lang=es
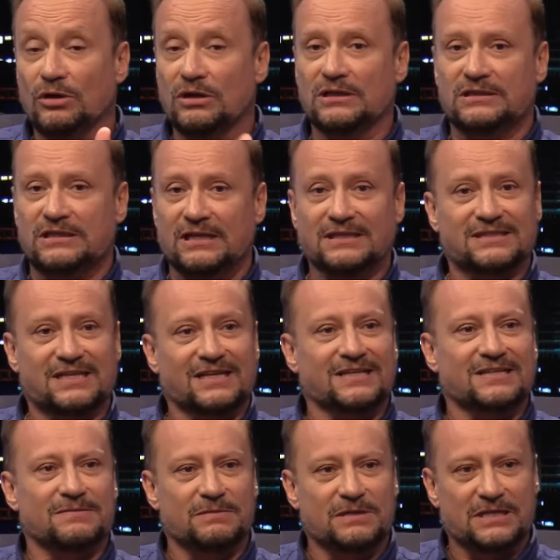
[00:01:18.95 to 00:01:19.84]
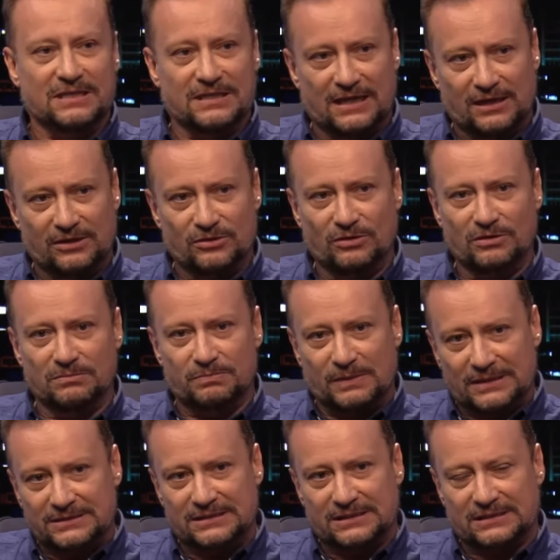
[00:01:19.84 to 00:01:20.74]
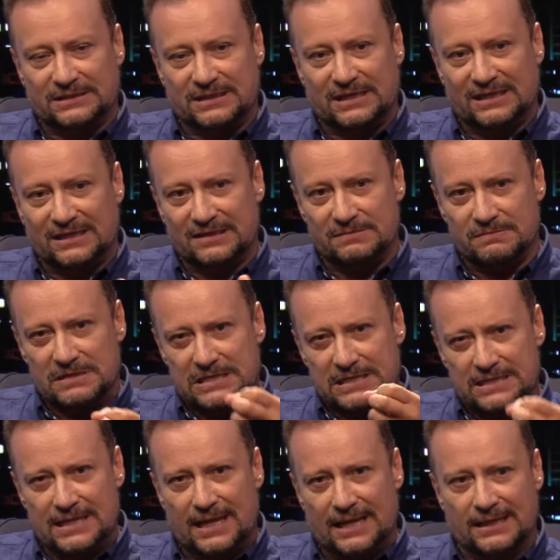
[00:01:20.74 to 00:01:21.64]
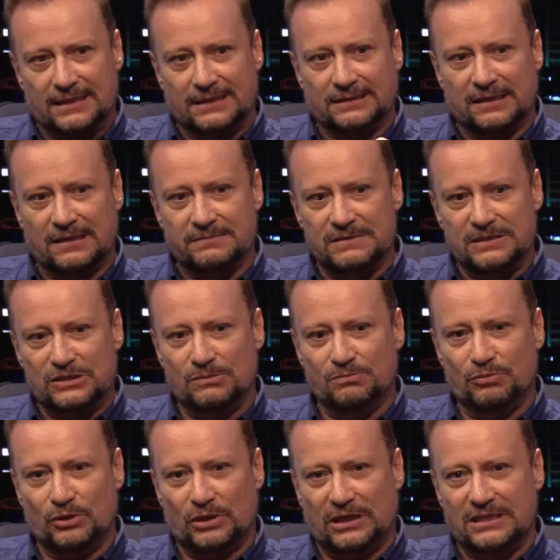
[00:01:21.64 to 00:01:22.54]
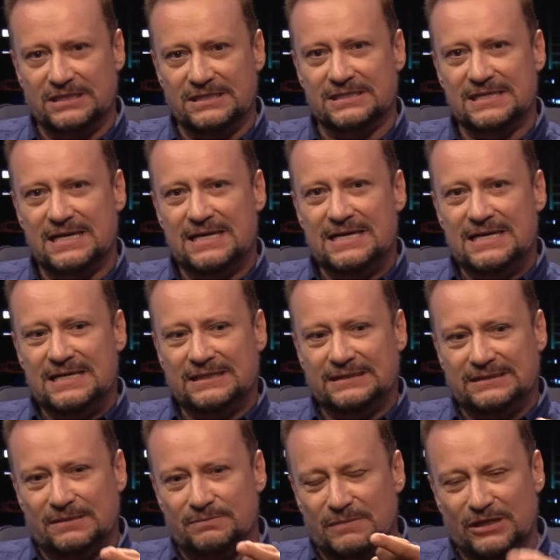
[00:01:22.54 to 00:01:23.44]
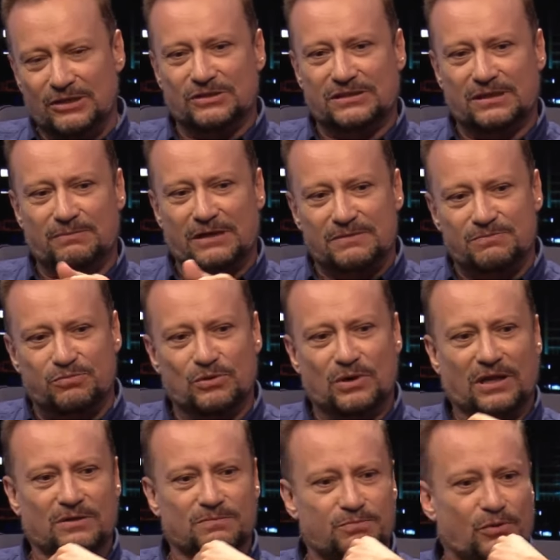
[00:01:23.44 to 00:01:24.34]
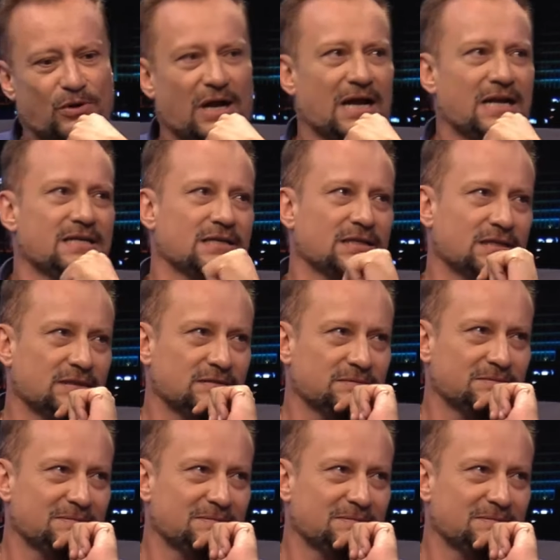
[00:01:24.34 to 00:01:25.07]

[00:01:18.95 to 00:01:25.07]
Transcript: le tienes credibilidad, no le prestas credibilidad a la televisión porque dices, este medio está manipulado por alguien.